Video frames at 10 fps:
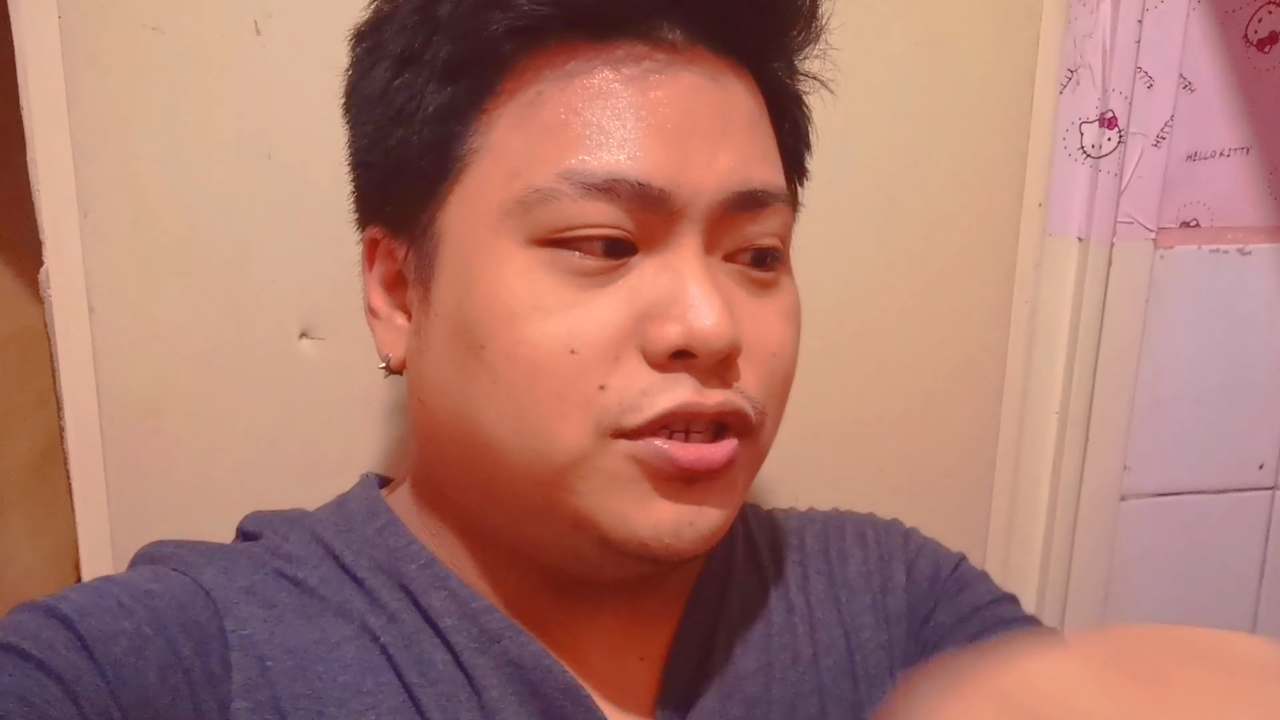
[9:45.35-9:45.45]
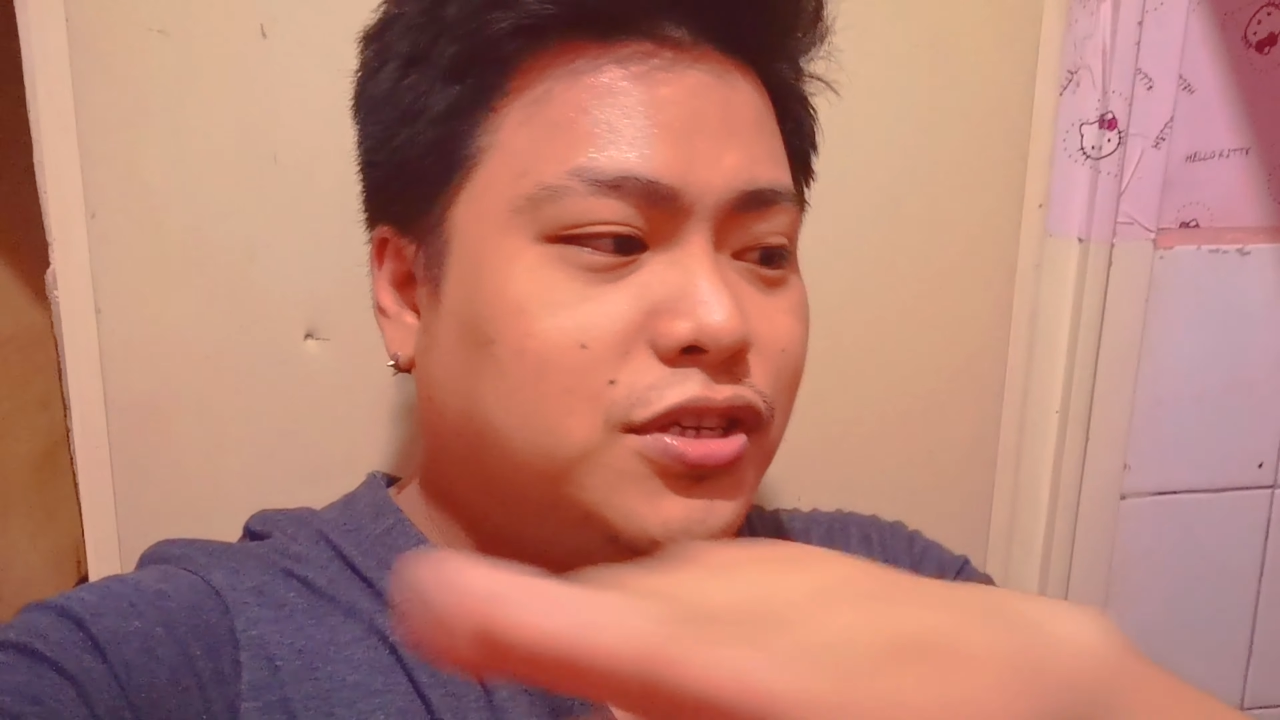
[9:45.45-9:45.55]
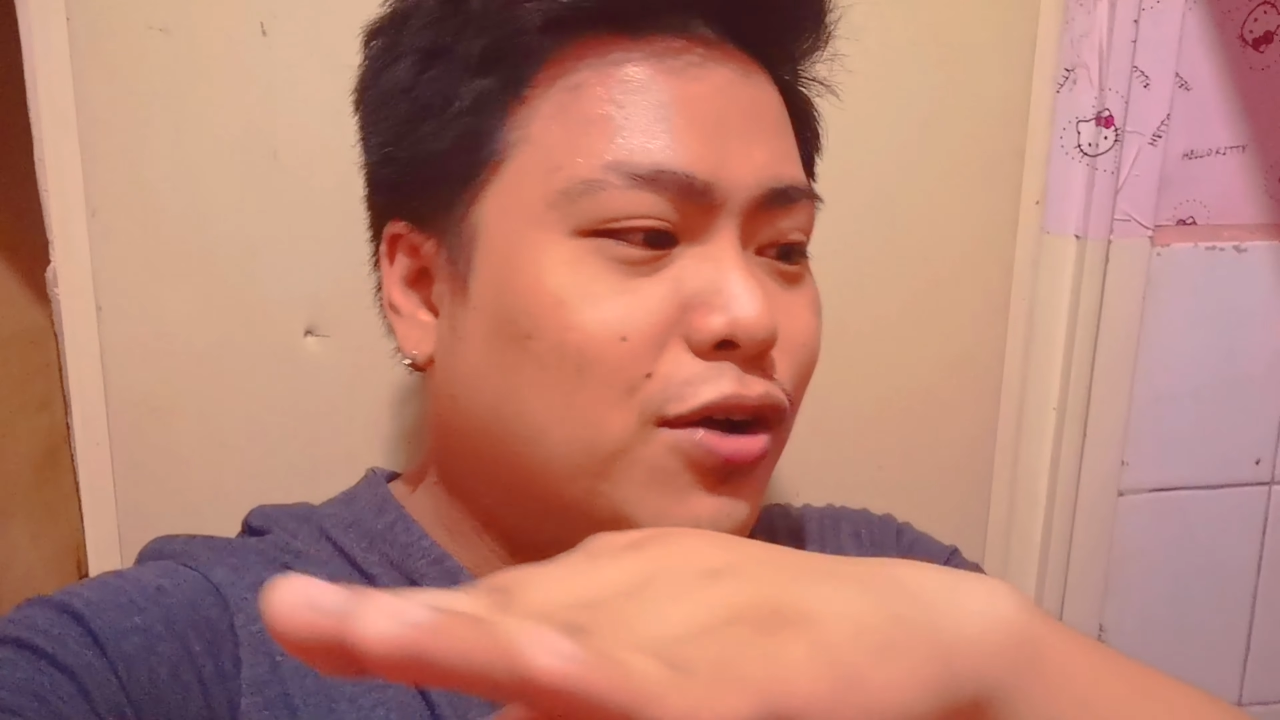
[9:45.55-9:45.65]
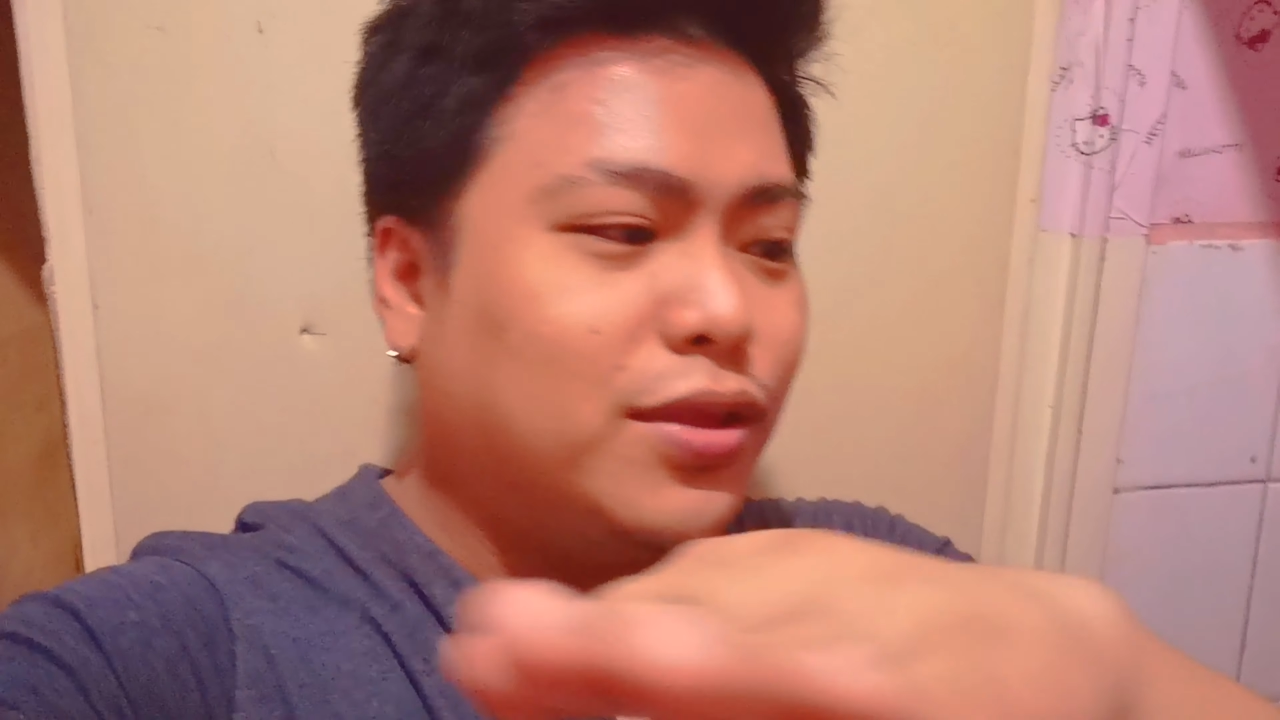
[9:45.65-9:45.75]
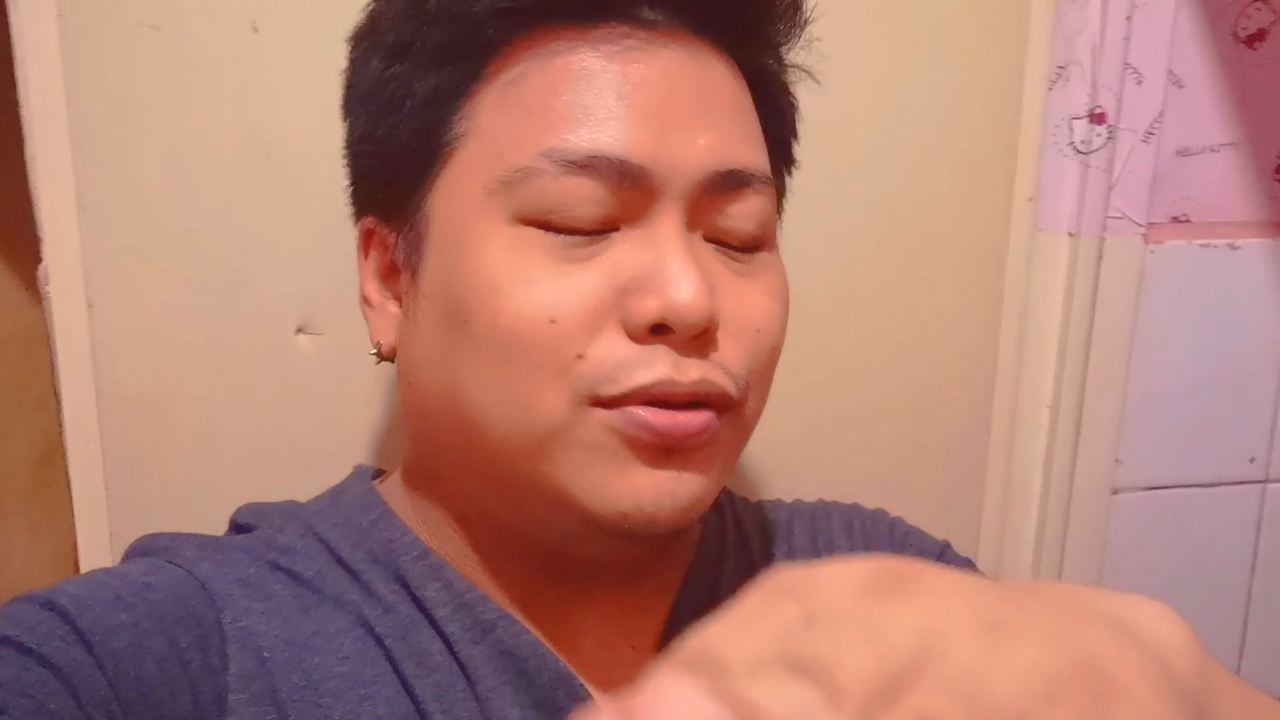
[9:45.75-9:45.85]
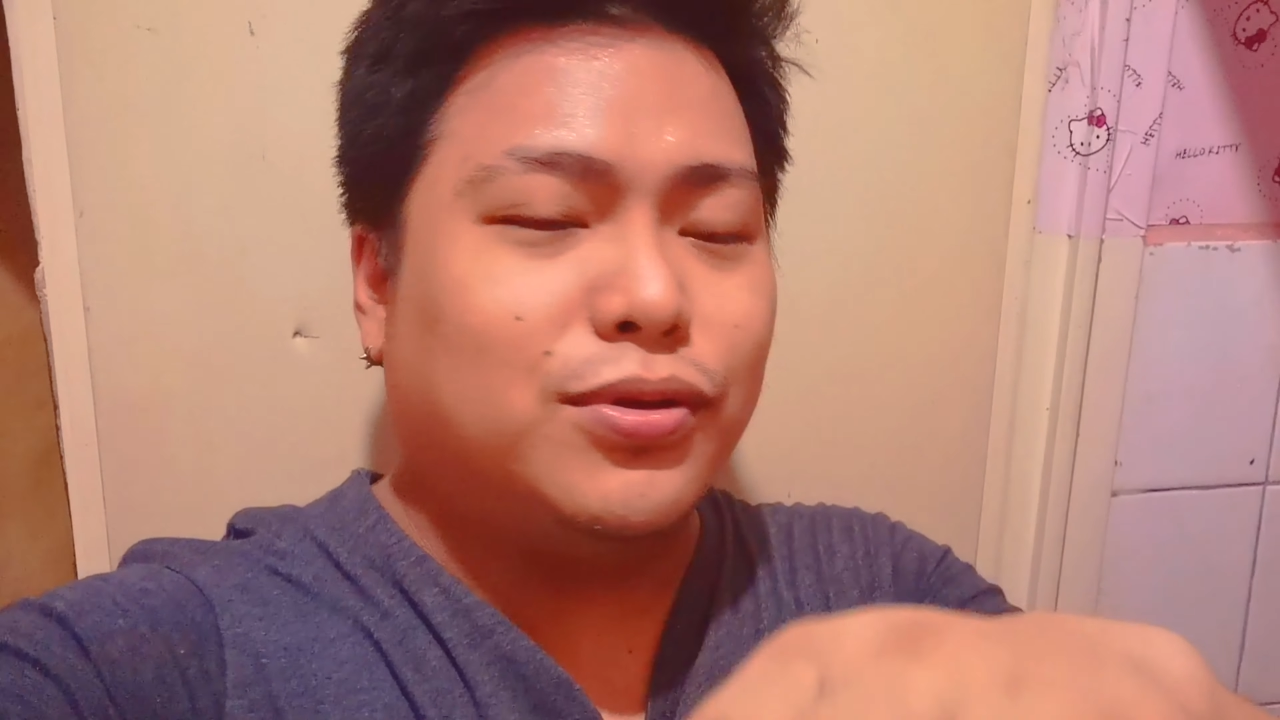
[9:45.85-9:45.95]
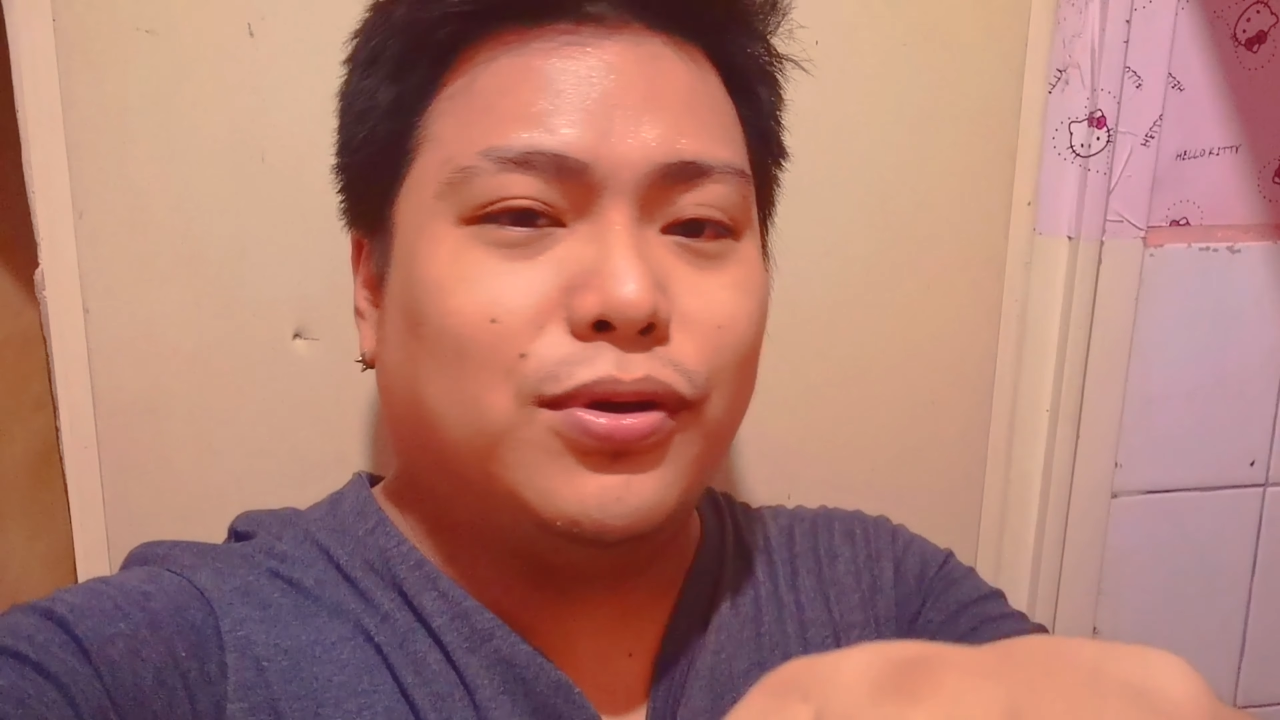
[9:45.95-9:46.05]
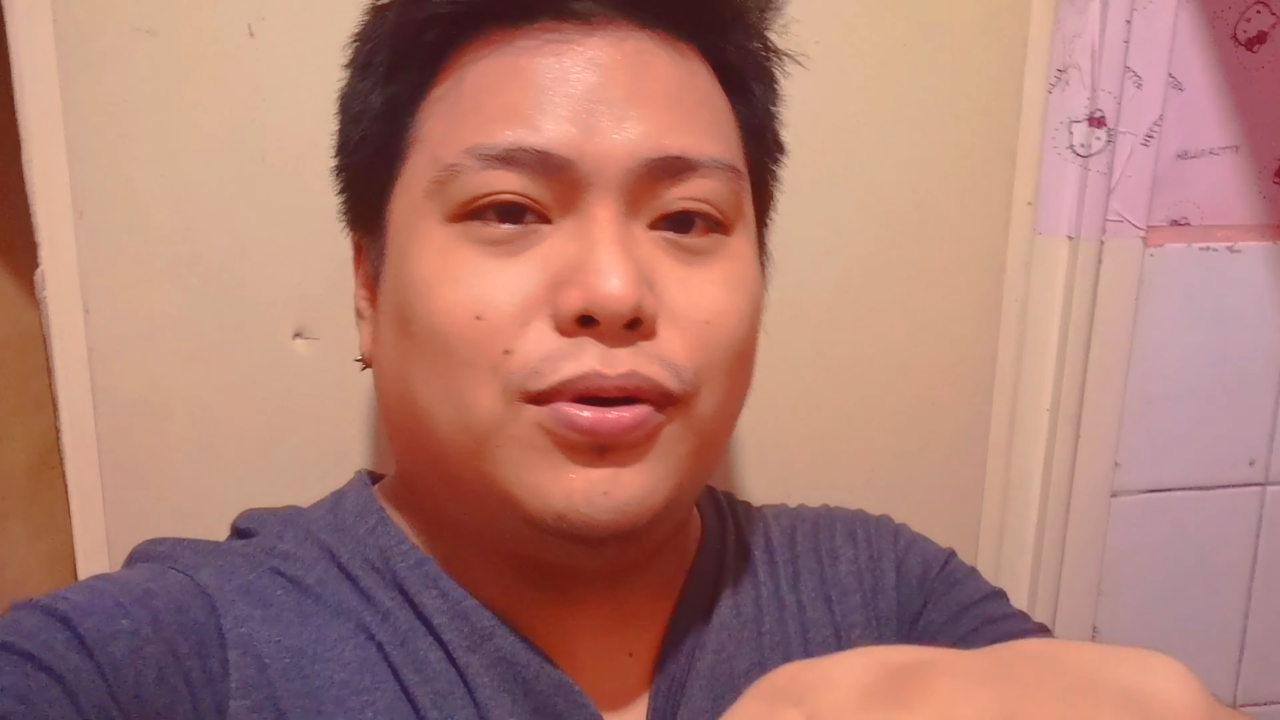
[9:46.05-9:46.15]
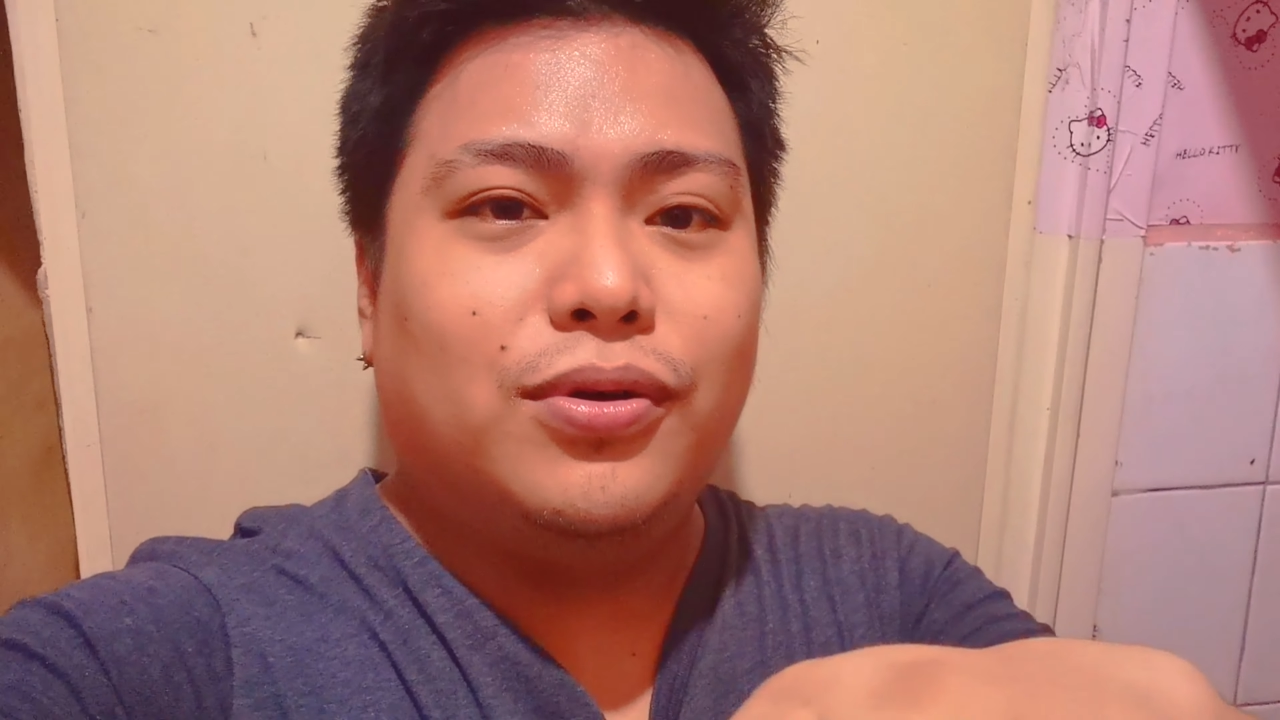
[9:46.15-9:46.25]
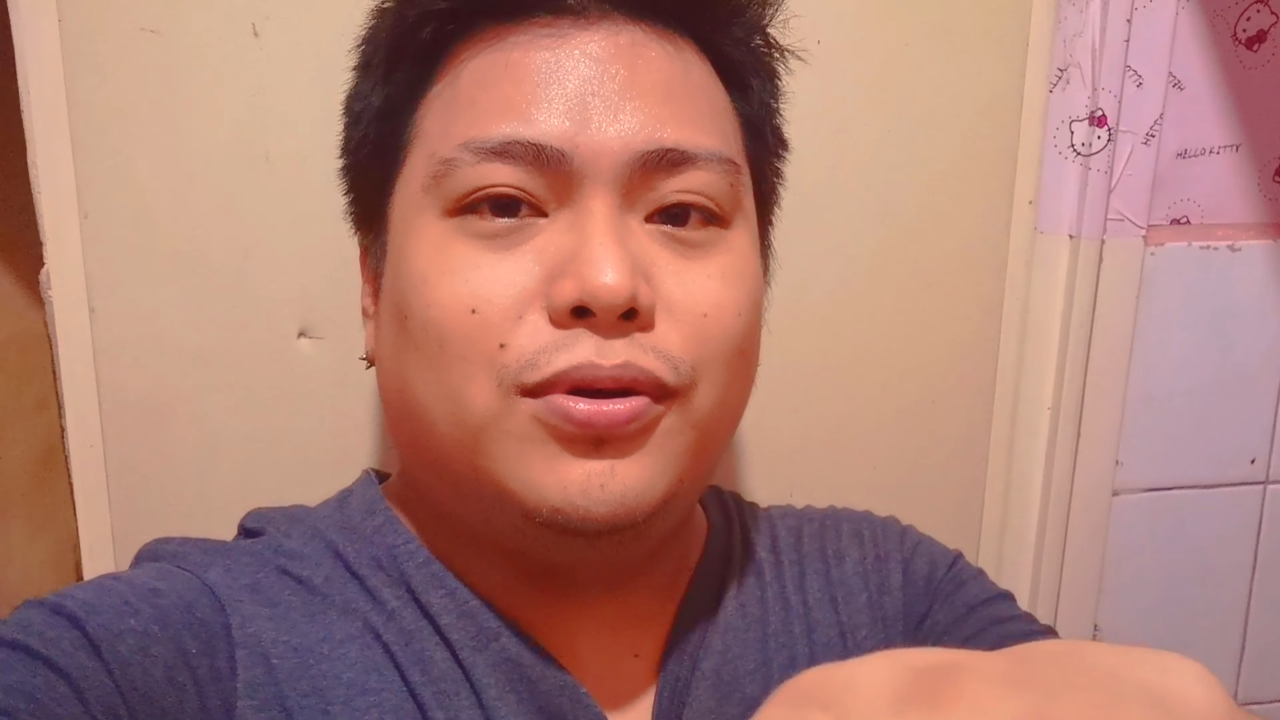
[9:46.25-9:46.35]
shoutout
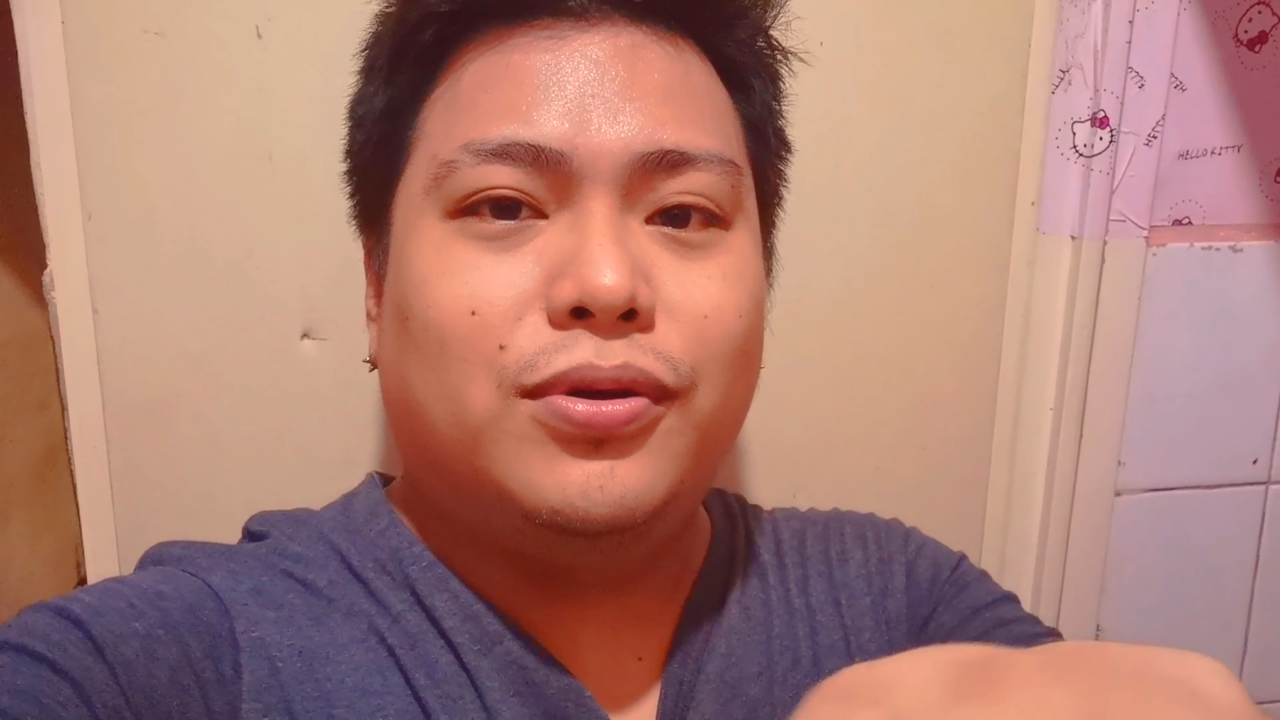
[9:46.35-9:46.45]
ko.